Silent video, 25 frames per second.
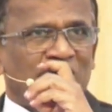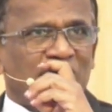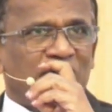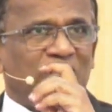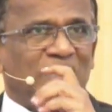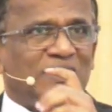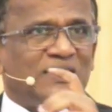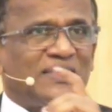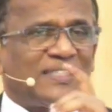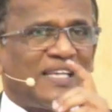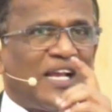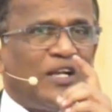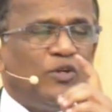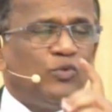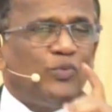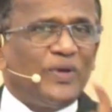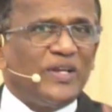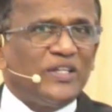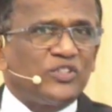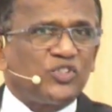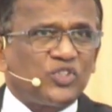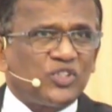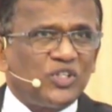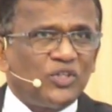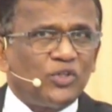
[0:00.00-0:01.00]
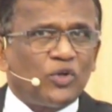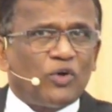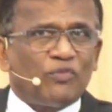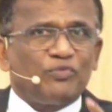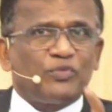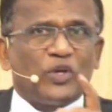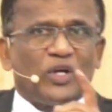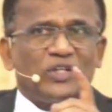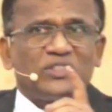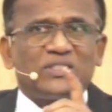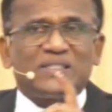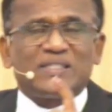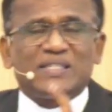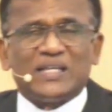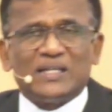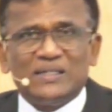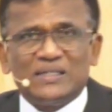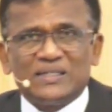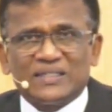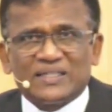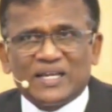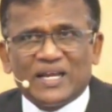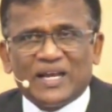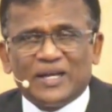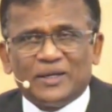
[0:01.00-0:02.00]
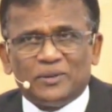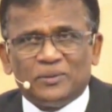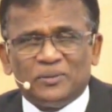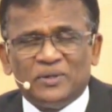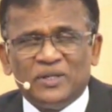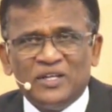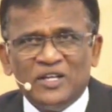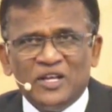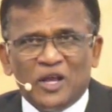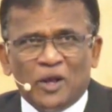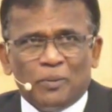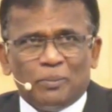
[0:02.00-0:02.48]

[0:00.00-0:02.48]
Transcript: the salvation of your children.